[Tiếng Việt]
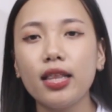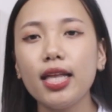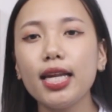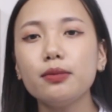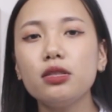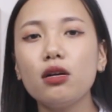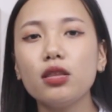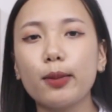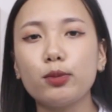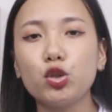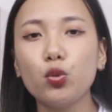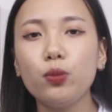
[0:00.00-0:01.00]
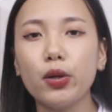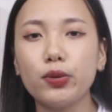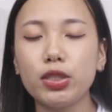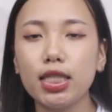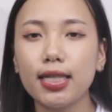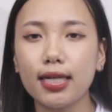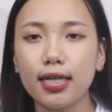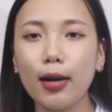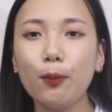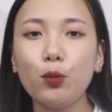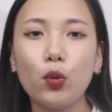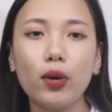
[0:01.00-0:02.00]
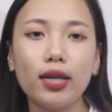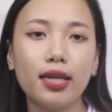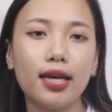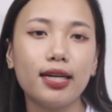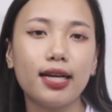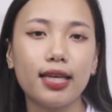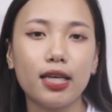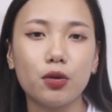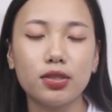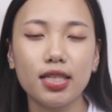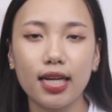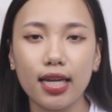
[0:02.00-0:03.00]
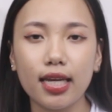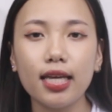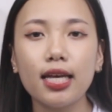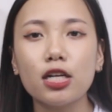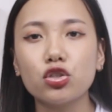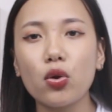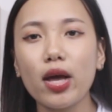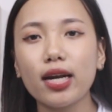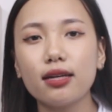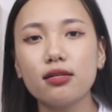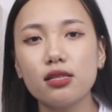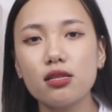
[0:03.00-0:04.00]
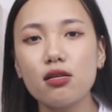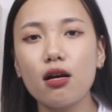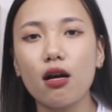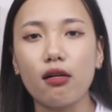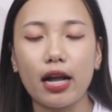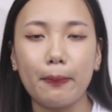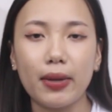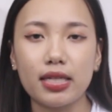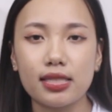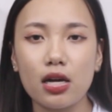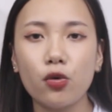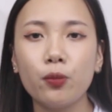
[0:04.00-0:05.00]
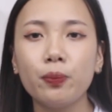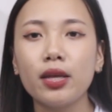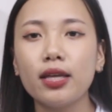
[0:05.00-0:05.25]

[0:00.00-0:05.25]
Nhân Nam Dương tập trung điều trị tận gốc nguyên nhân gây yếu sinh lý, rối loạn cương dương ở cánh mày râu,